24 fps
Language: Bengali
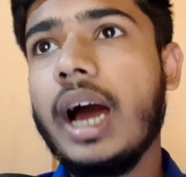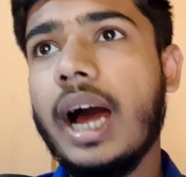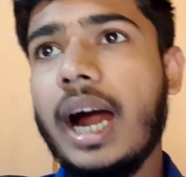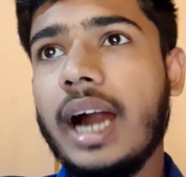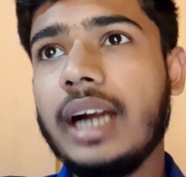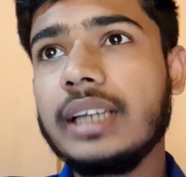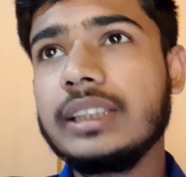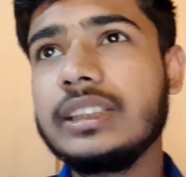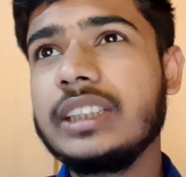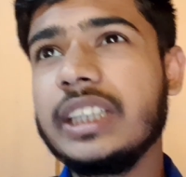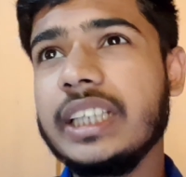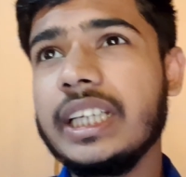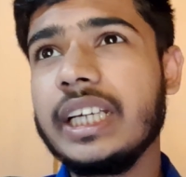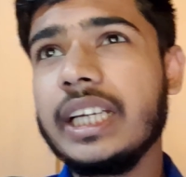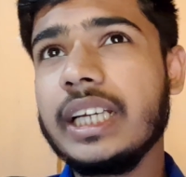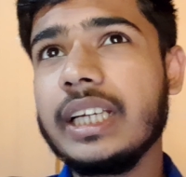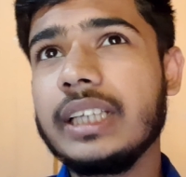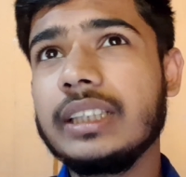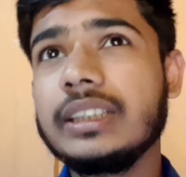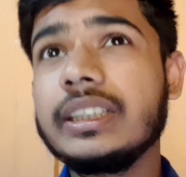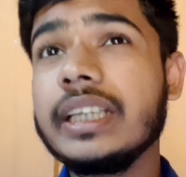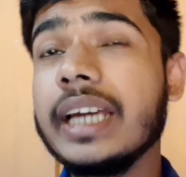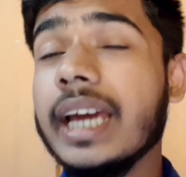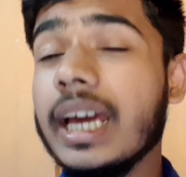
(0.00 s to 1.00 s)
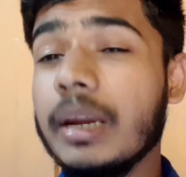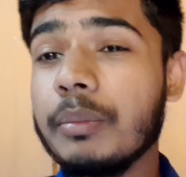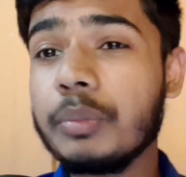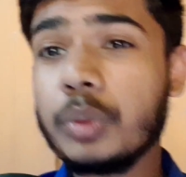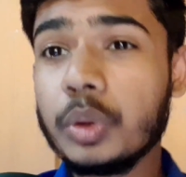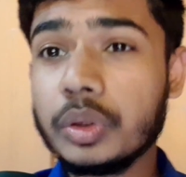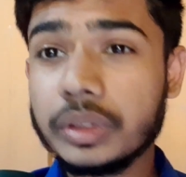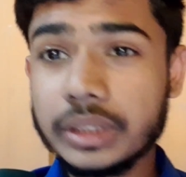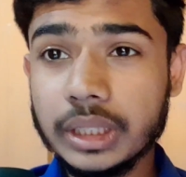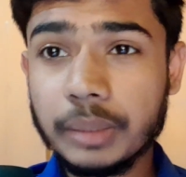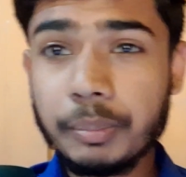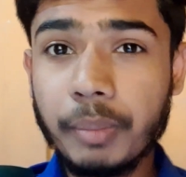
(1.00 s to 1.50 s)
আর যে যে হেল্প
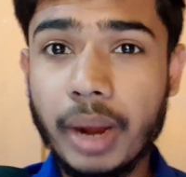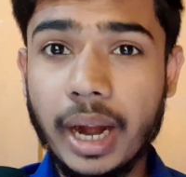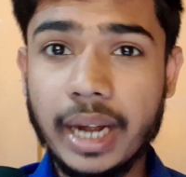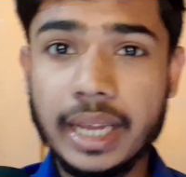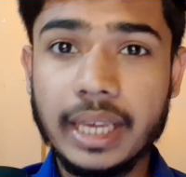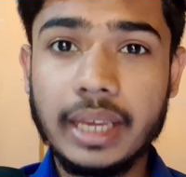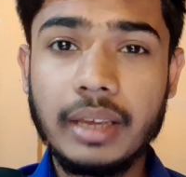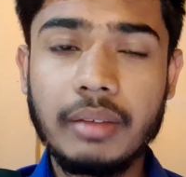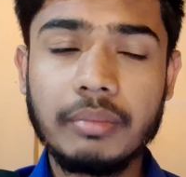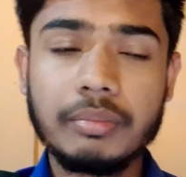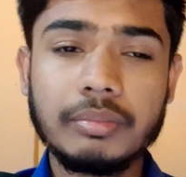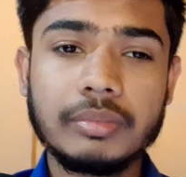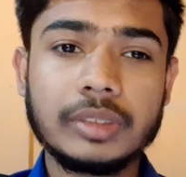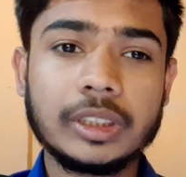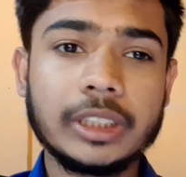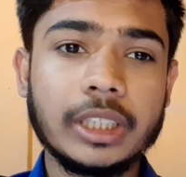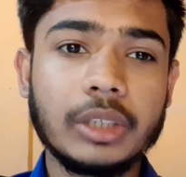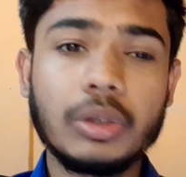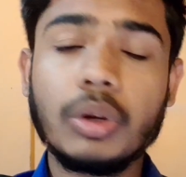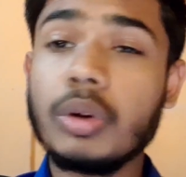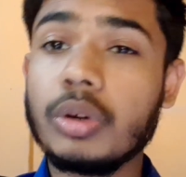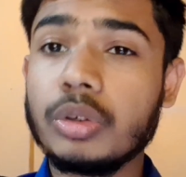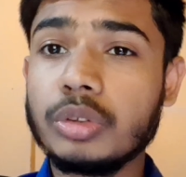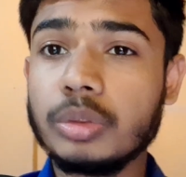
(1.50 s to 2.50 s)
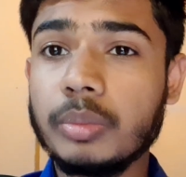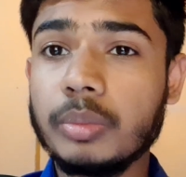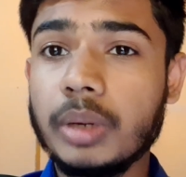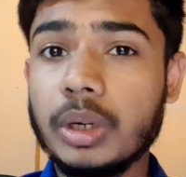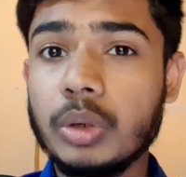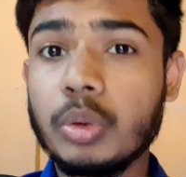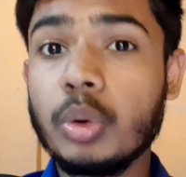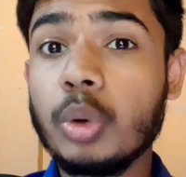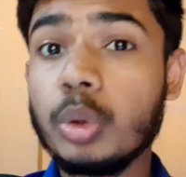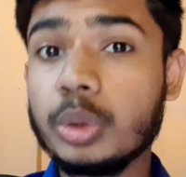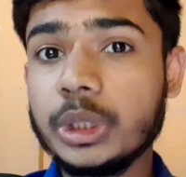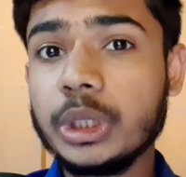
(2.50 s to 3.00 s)
করতে পারে সে কখনো তোমার
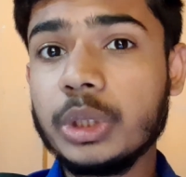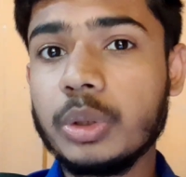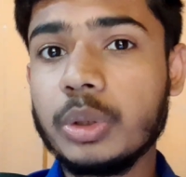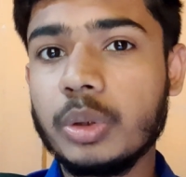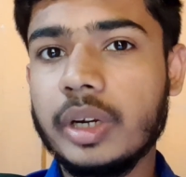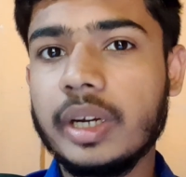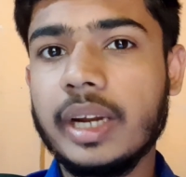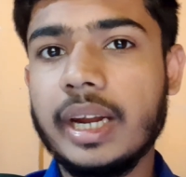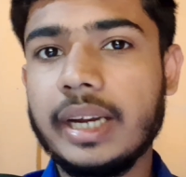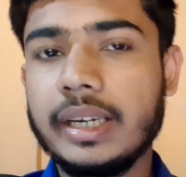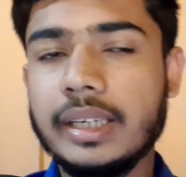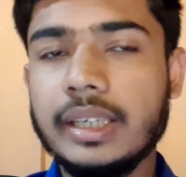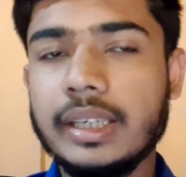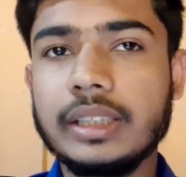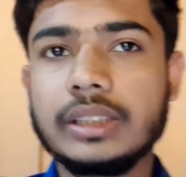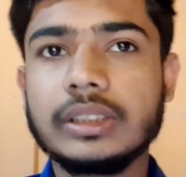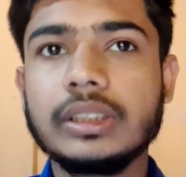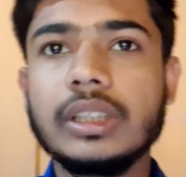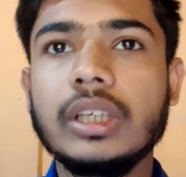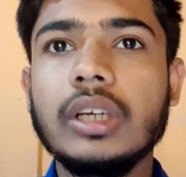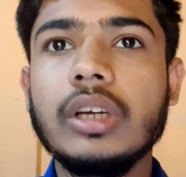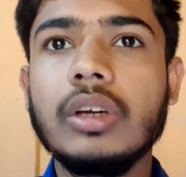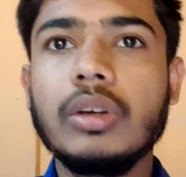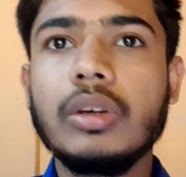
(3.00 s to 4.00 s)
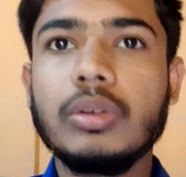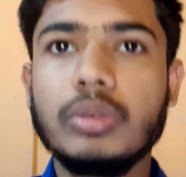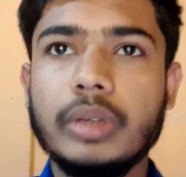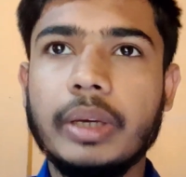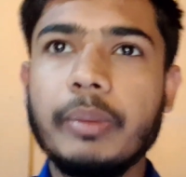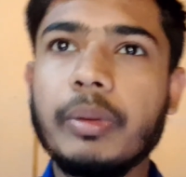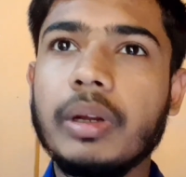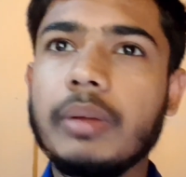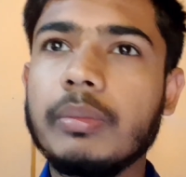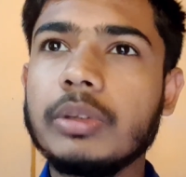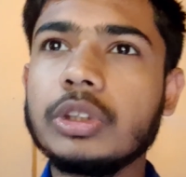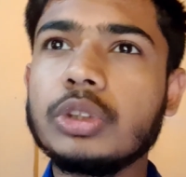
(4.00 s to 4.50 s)
ক্ষতি করে না অ্যাটলিস্ট তো
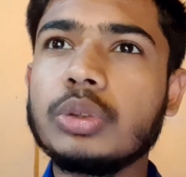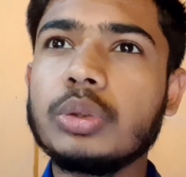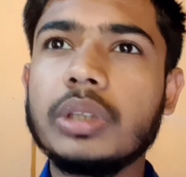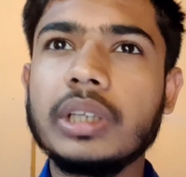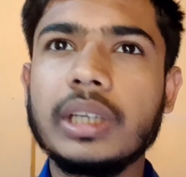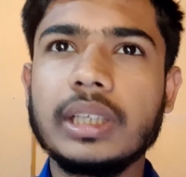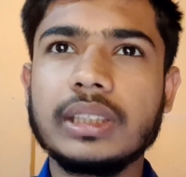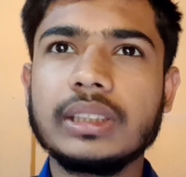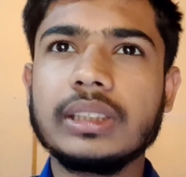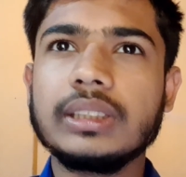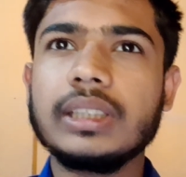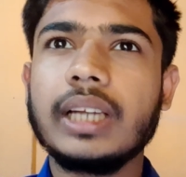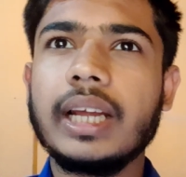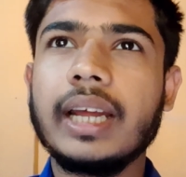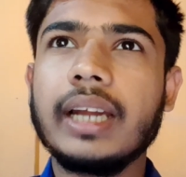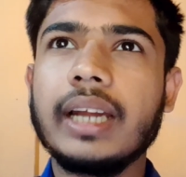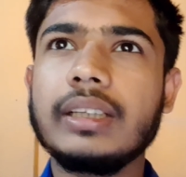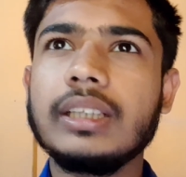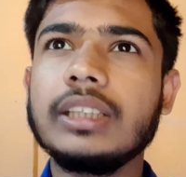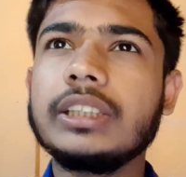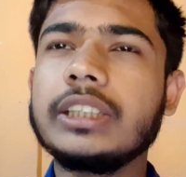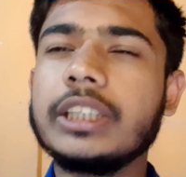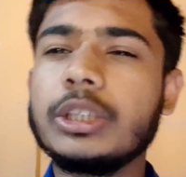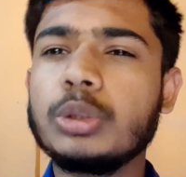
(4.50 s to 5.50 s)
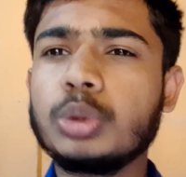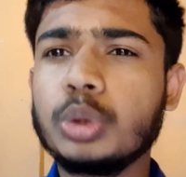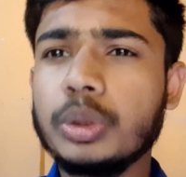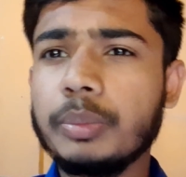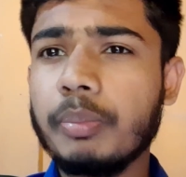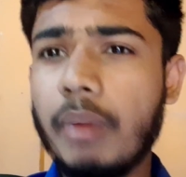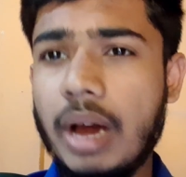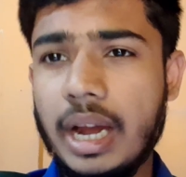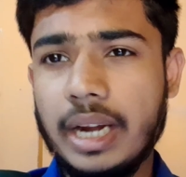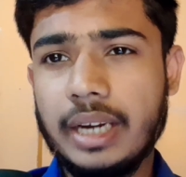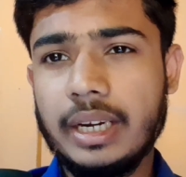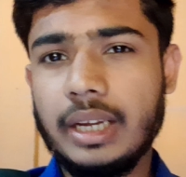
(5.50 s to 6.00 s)
এমন এমন স্টুডেন্ট আছে যারা অ্যাটলিস্ট কিছুই
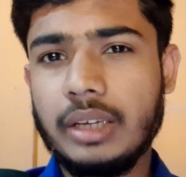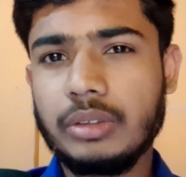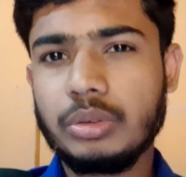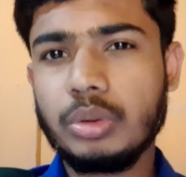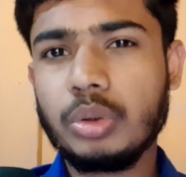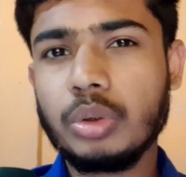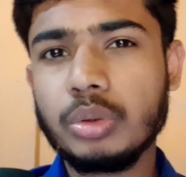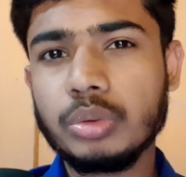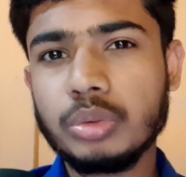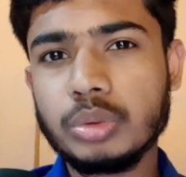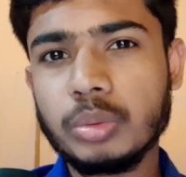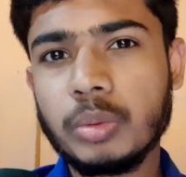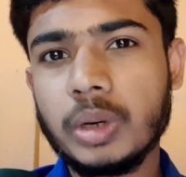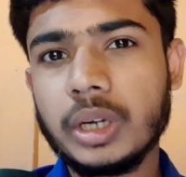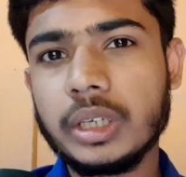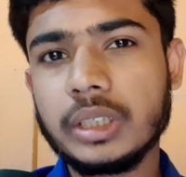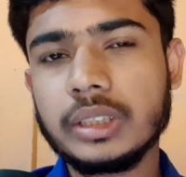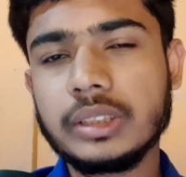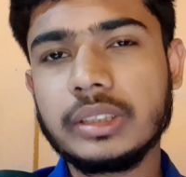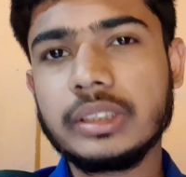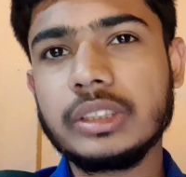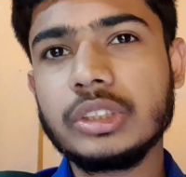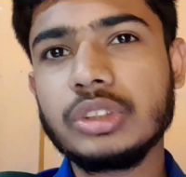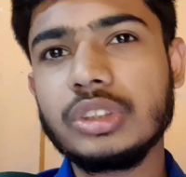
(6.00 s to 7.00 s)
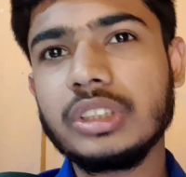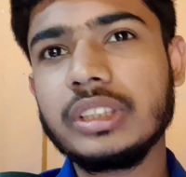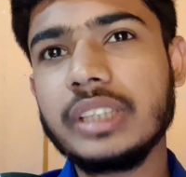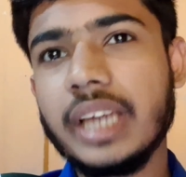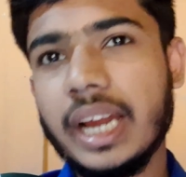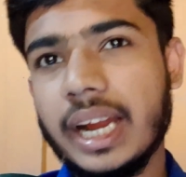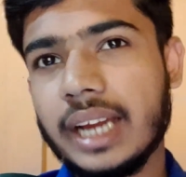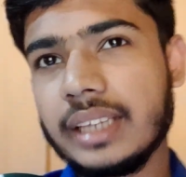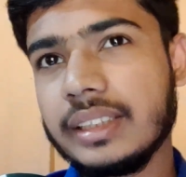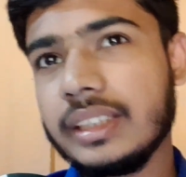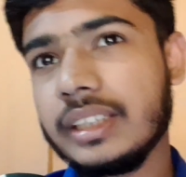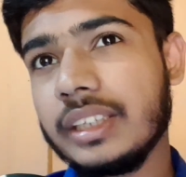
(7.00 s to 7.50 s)
পারে না তখন তোমার যদি
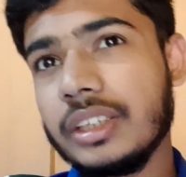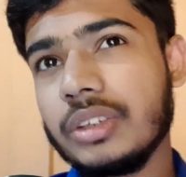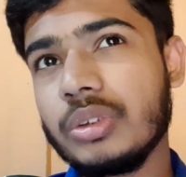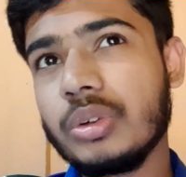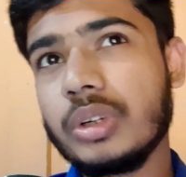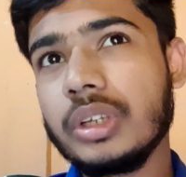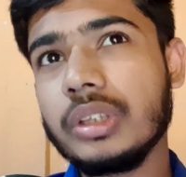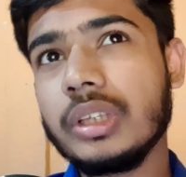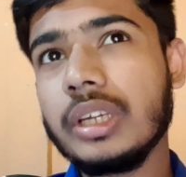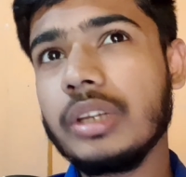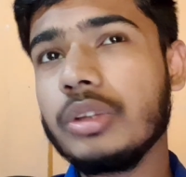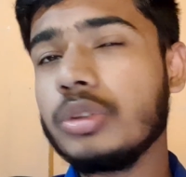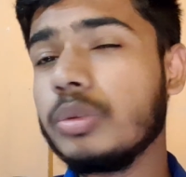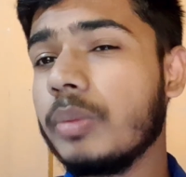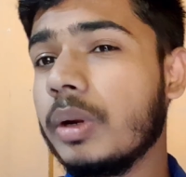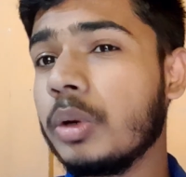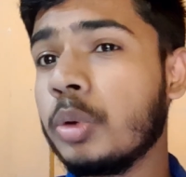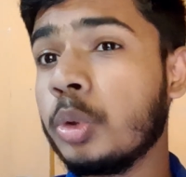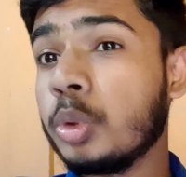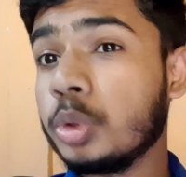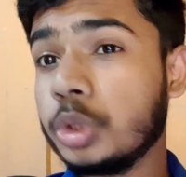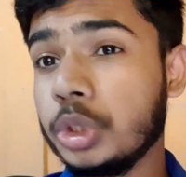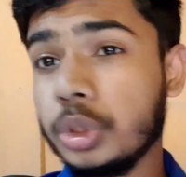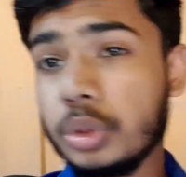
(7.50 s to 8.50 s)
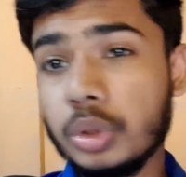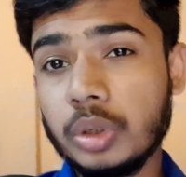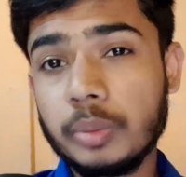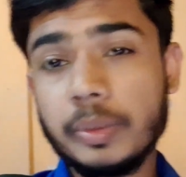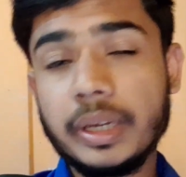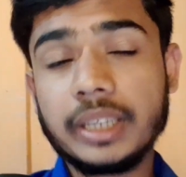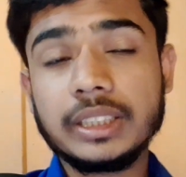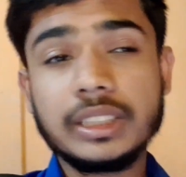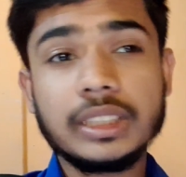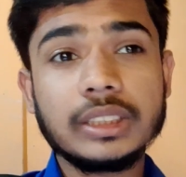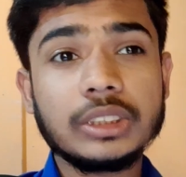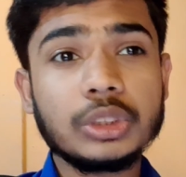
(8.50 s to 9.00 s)
দেখা দেখি করে তাহলে তোমার ক্ষতি করবে
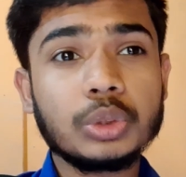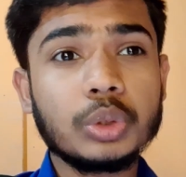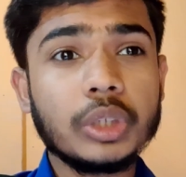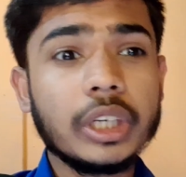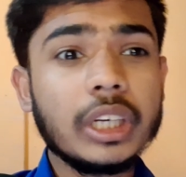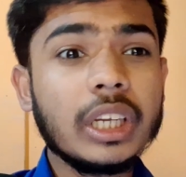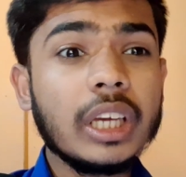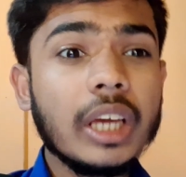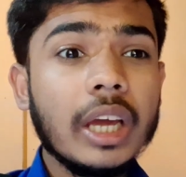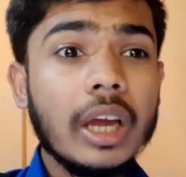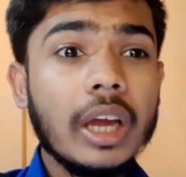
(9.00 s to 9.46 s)
আর যে স্টুডেন্ট